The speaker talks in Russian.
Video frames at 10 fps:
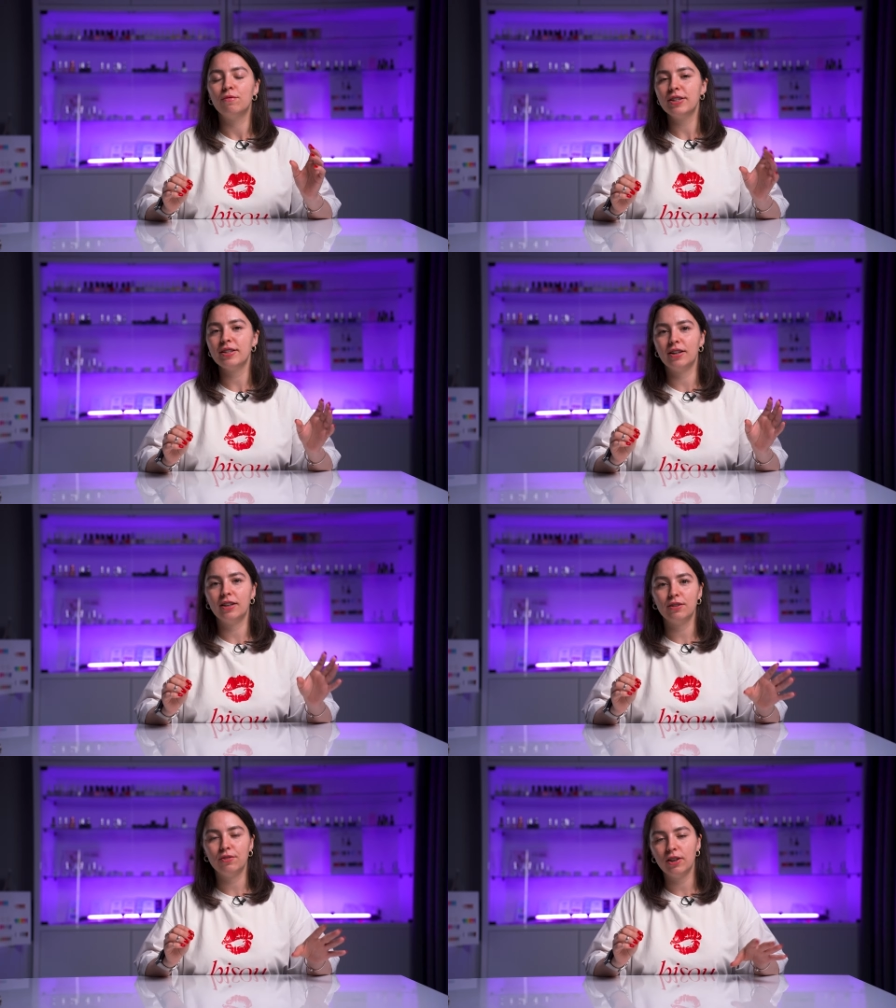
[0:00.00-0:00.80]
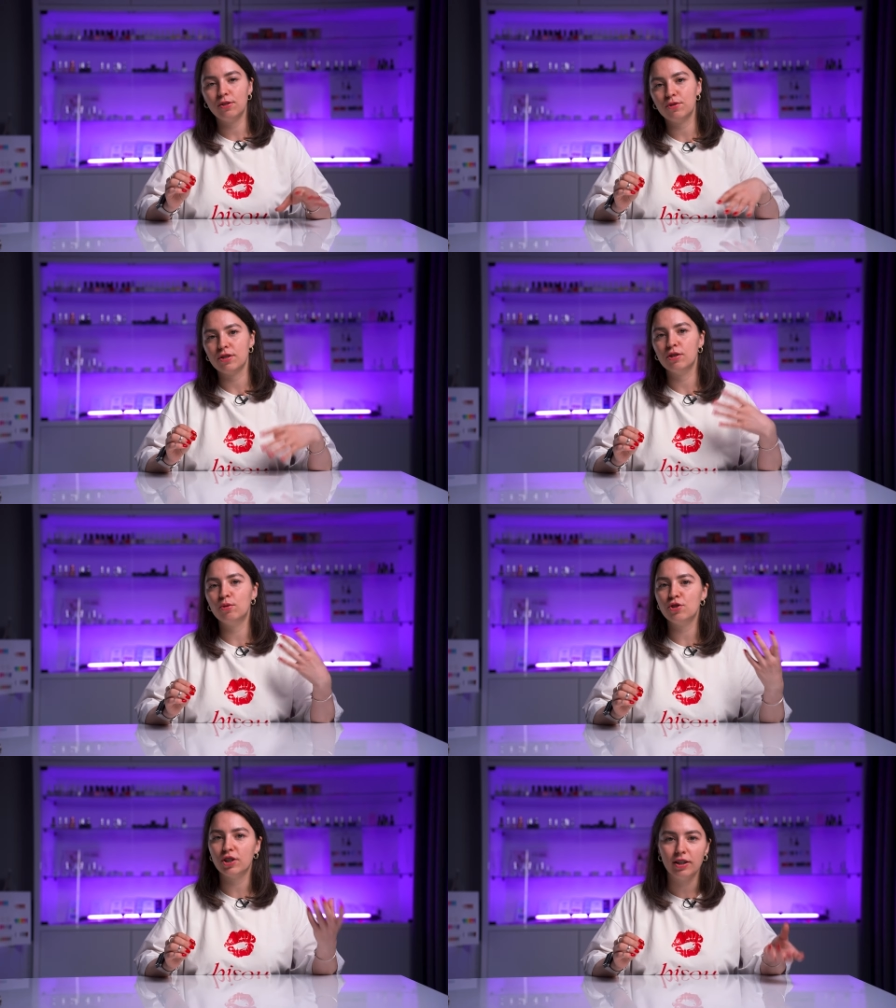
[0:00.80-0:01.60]
Э, в этих столах вы найдете и
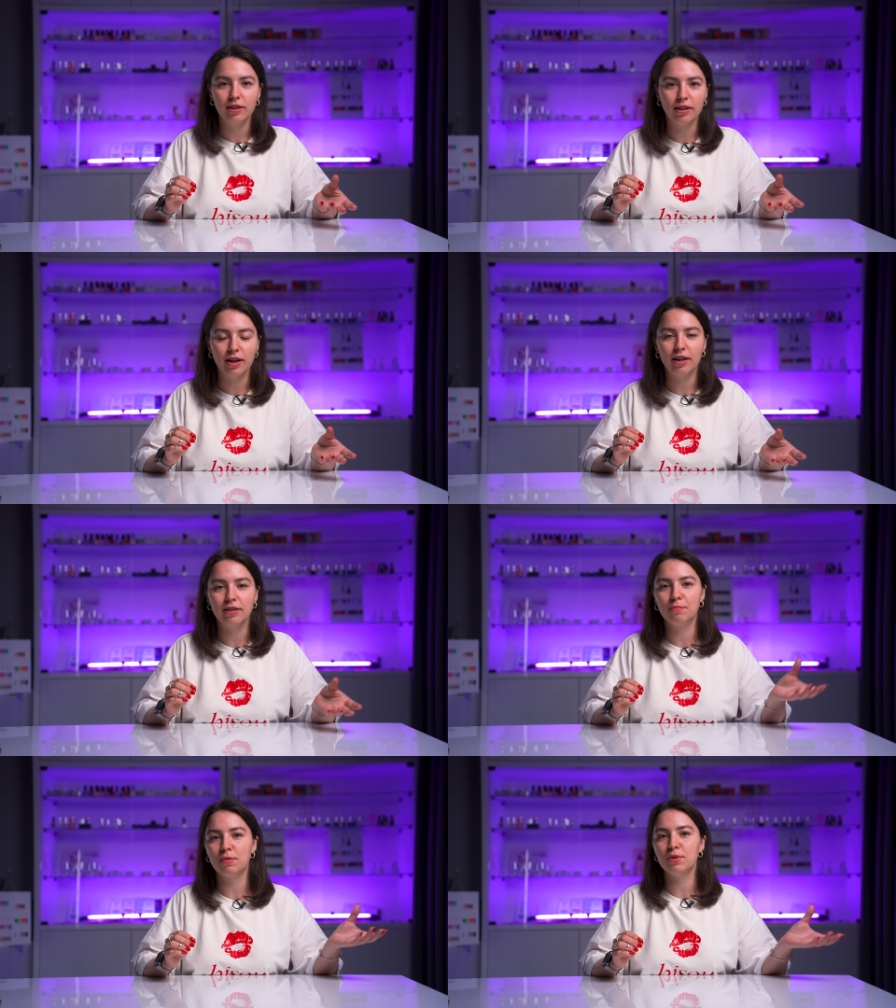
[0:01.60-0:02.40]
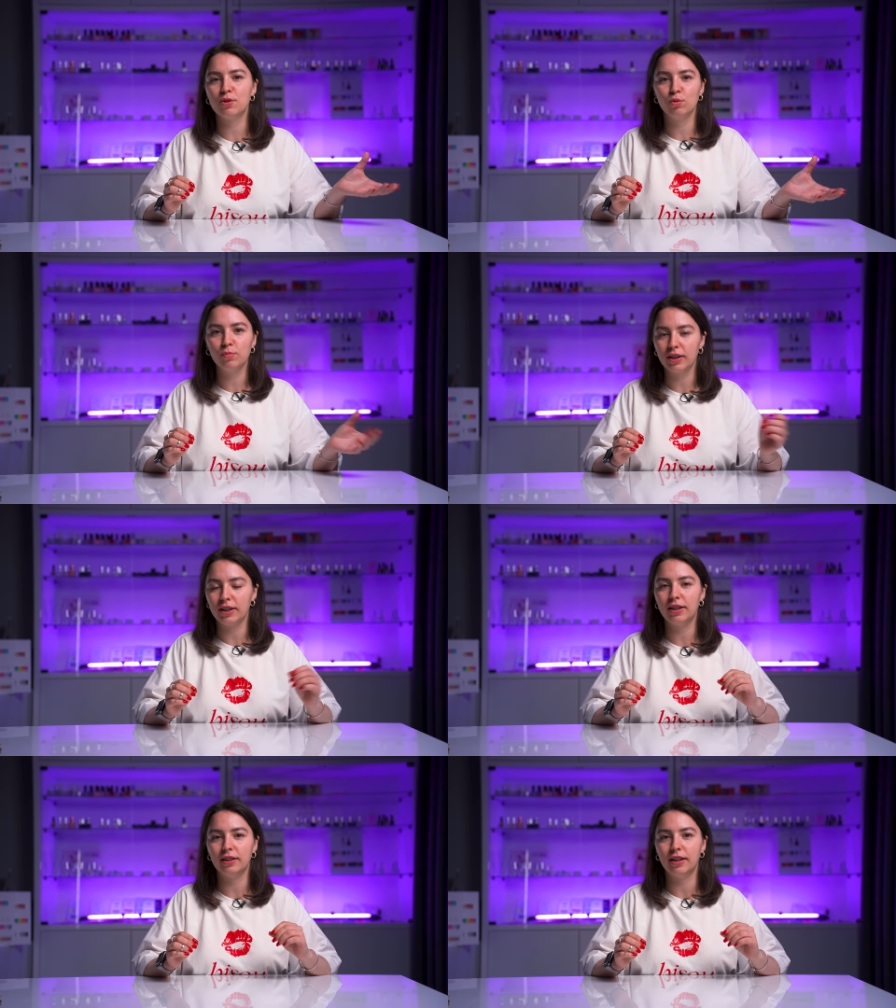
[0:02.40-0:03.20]
крючки для, например, сумки
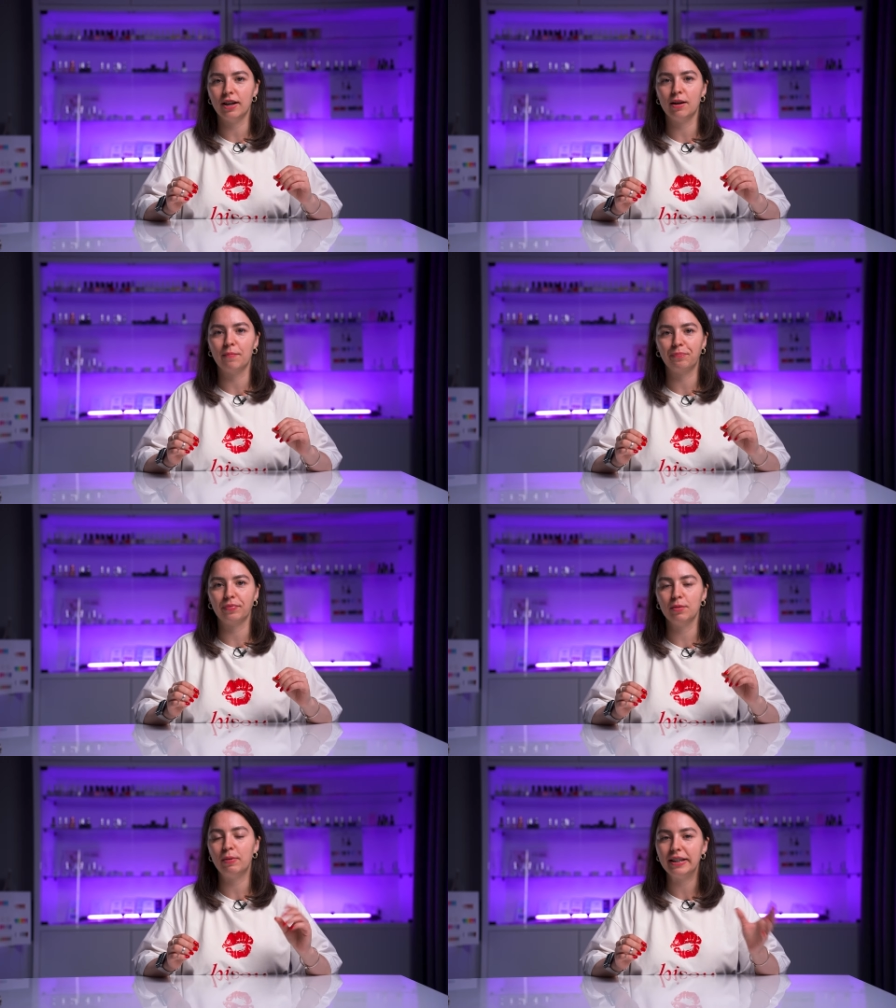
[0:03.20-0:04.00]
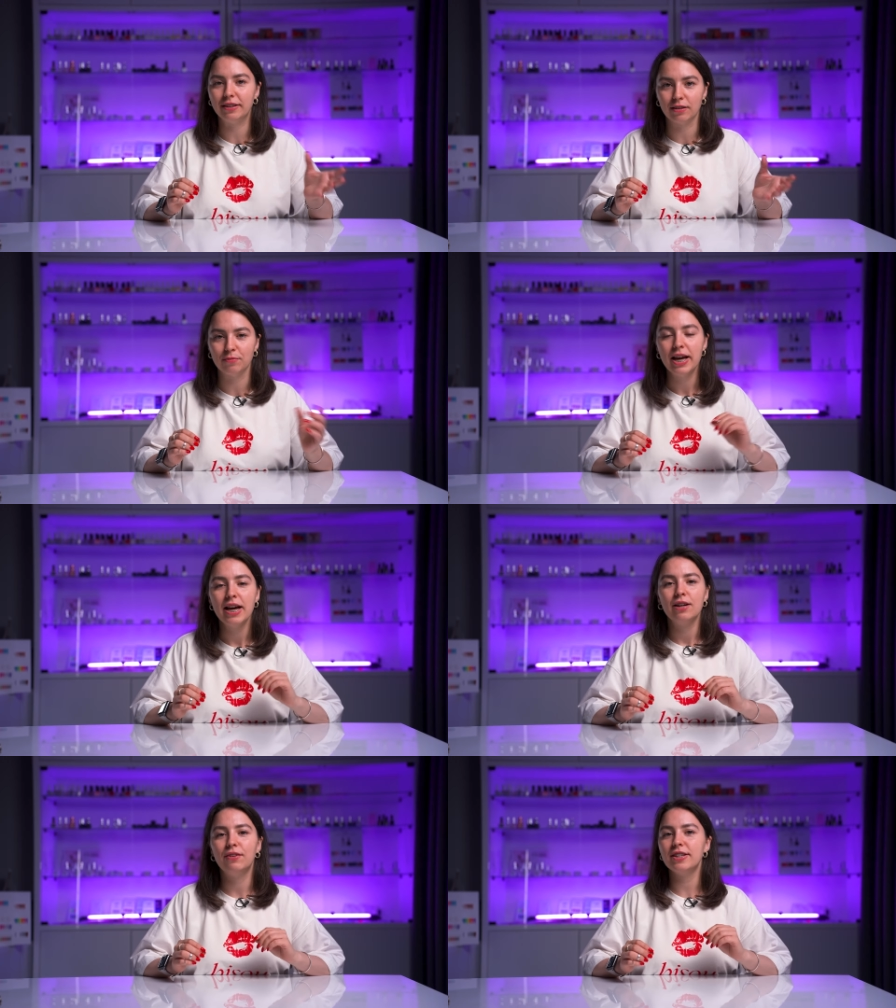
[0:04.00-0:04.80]
или для палитры.
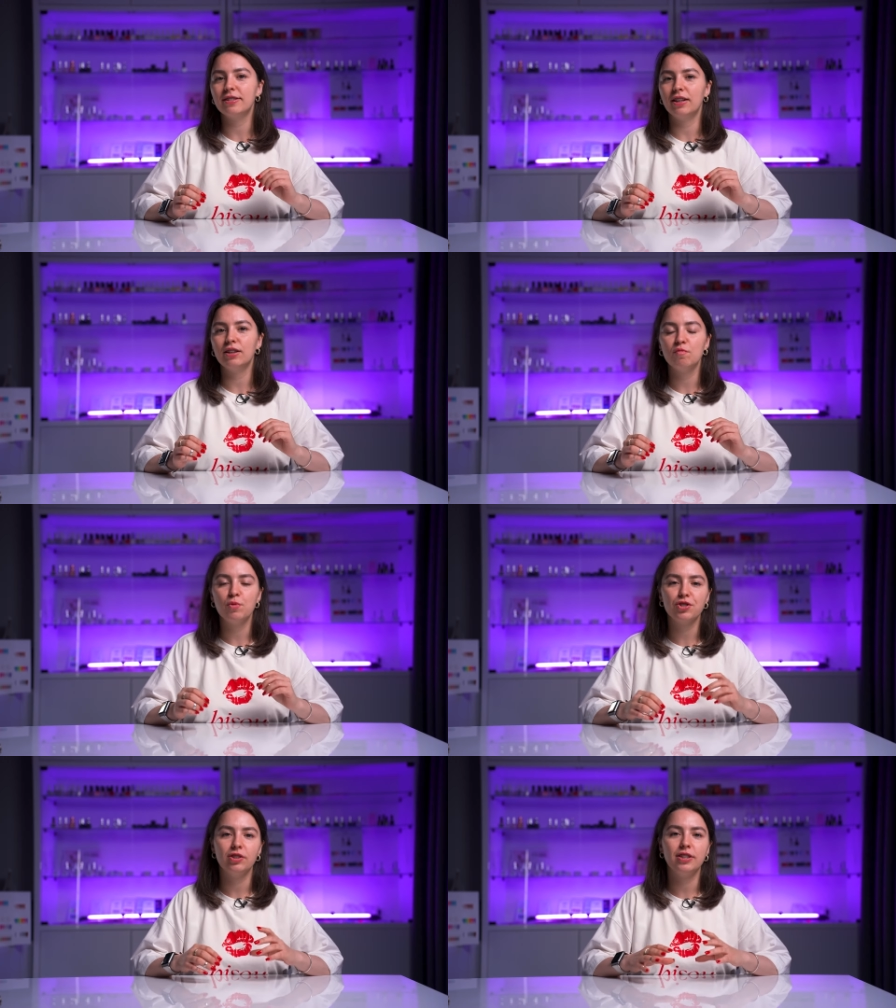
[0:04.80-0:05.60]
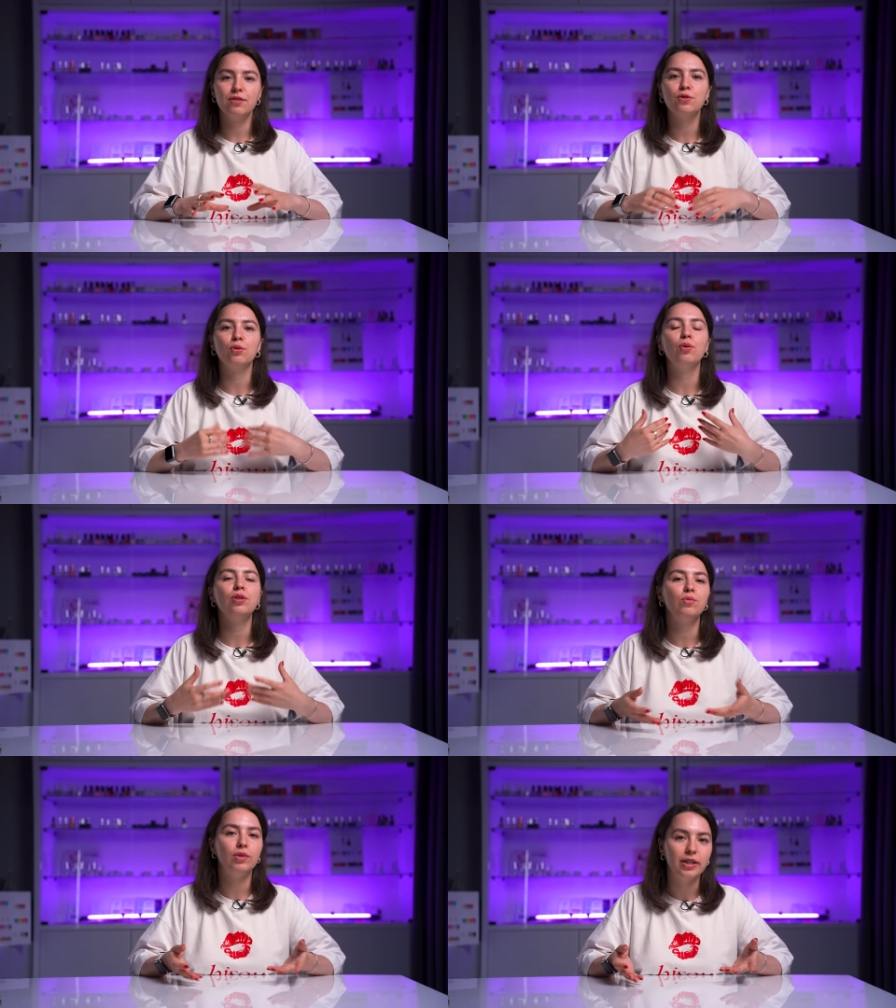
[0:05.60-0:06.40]
В этих столах вы можете найти
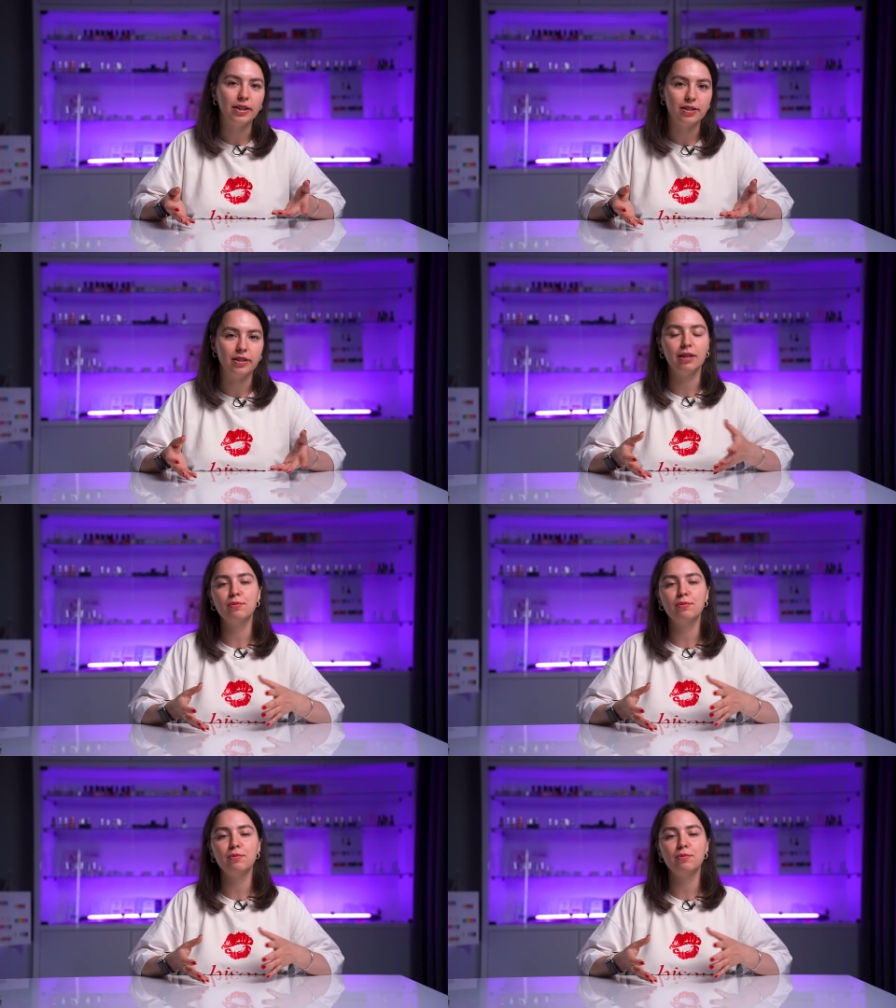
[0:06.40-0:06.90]
встроенный удлинитель.